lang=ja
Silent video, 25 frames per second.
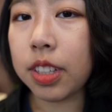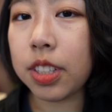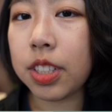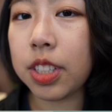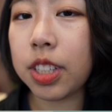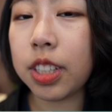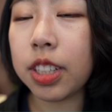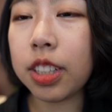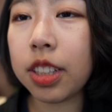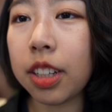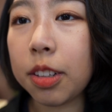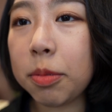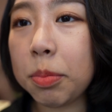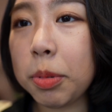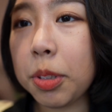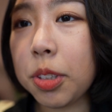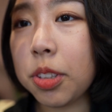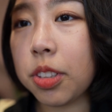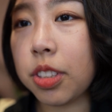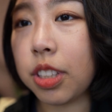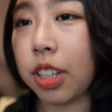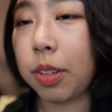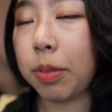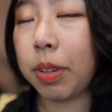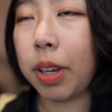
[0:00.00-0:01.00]

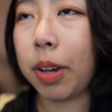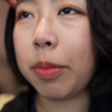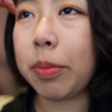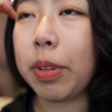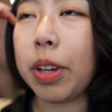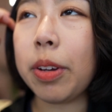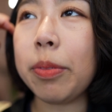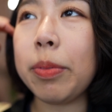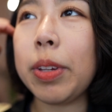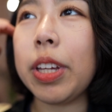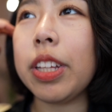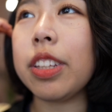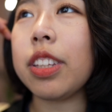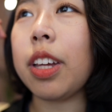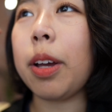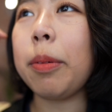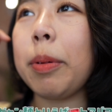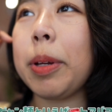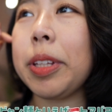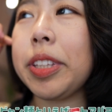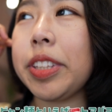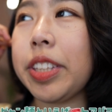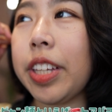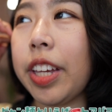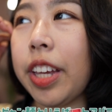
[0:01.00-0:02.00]
シンガポールでビャンビャン麺食
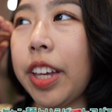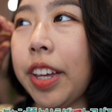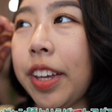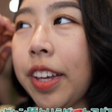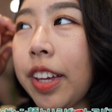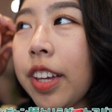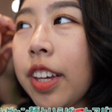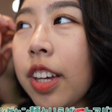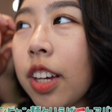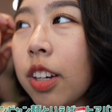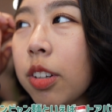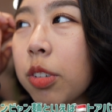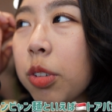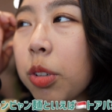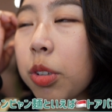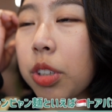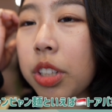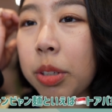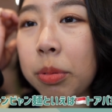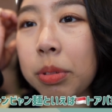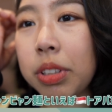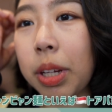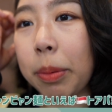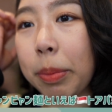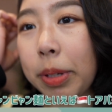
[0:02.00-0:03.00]
べてここ
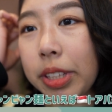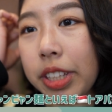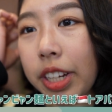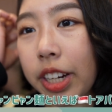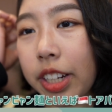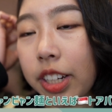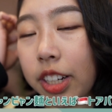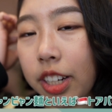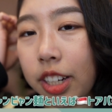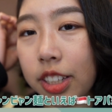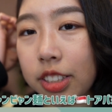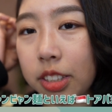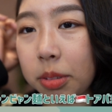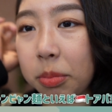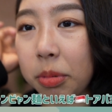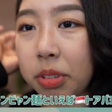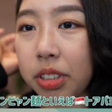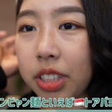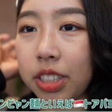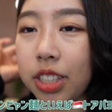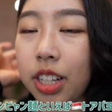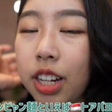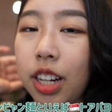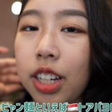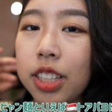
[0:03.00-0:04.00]
でも食べたいなと思っ
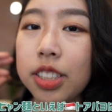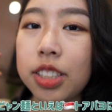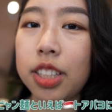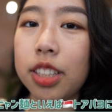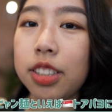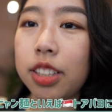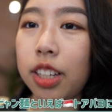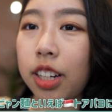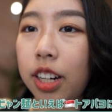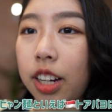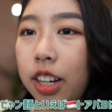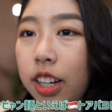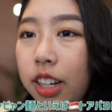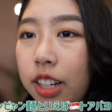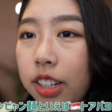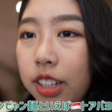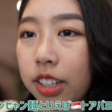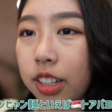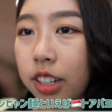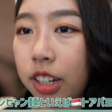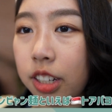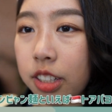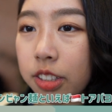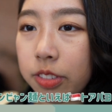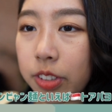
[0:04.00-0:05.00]
て探してたら
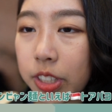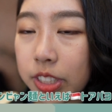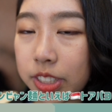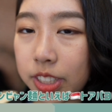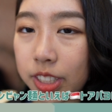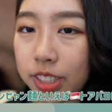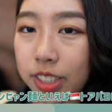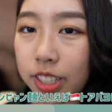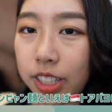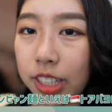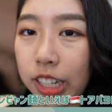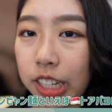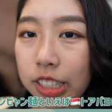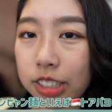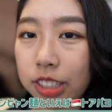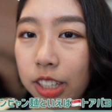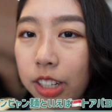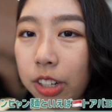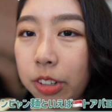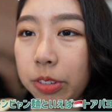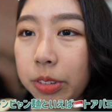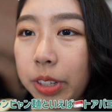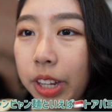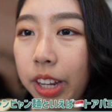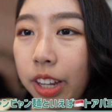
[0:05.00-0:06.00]
カルバーシティにあった
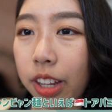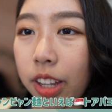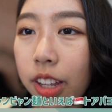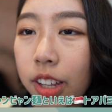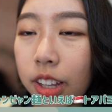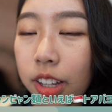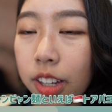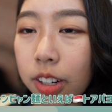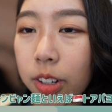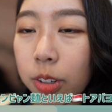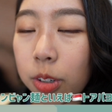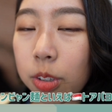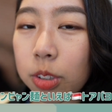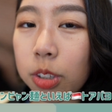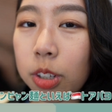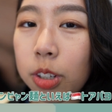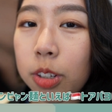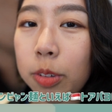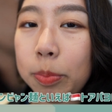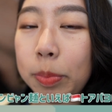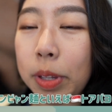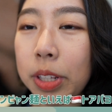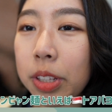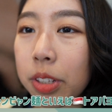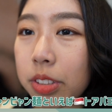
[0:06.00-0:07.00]
のでこの
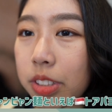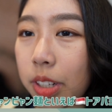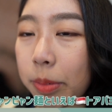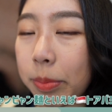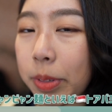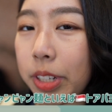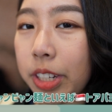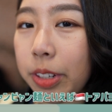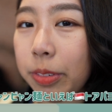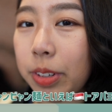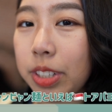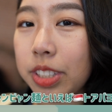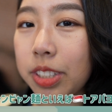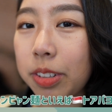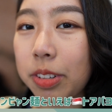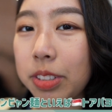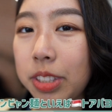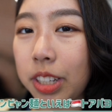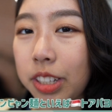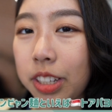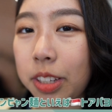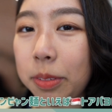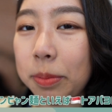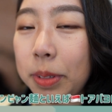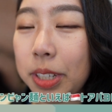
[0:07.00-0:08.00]
麺のためにわざわ
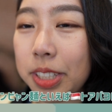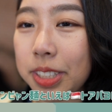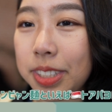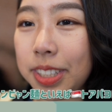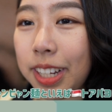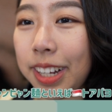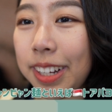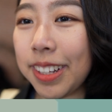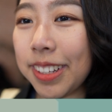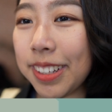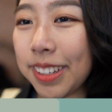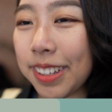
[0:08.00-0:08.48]
ざ来ました